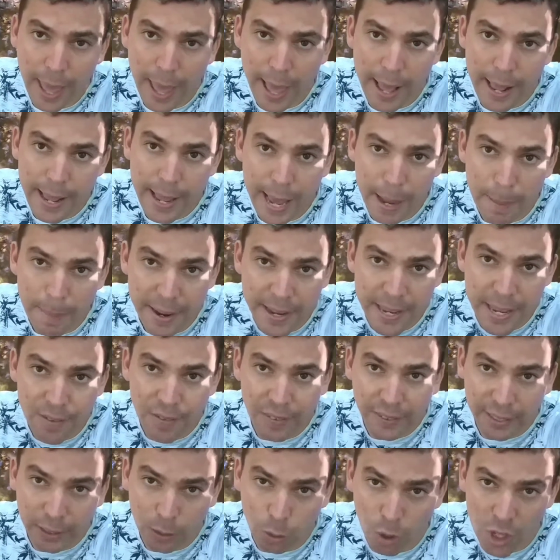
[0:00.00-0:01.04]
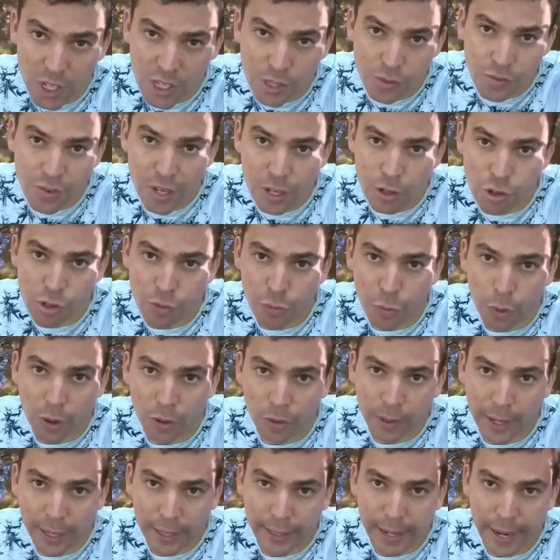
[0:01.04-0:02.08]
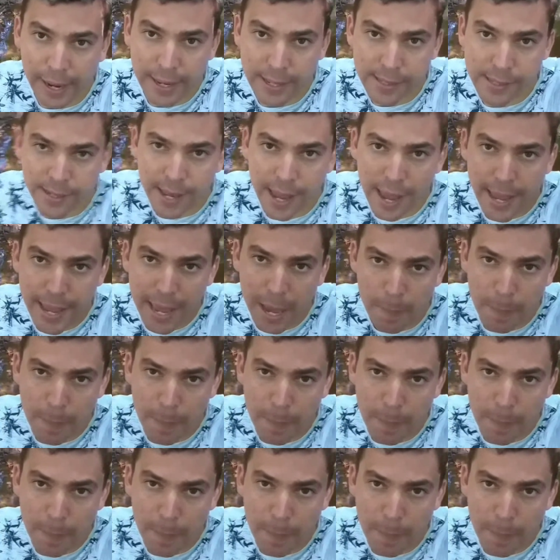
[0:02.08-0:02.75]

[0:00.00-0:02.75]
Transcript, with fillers: e amanhã vai ter dois vídeos divulgando canais. E a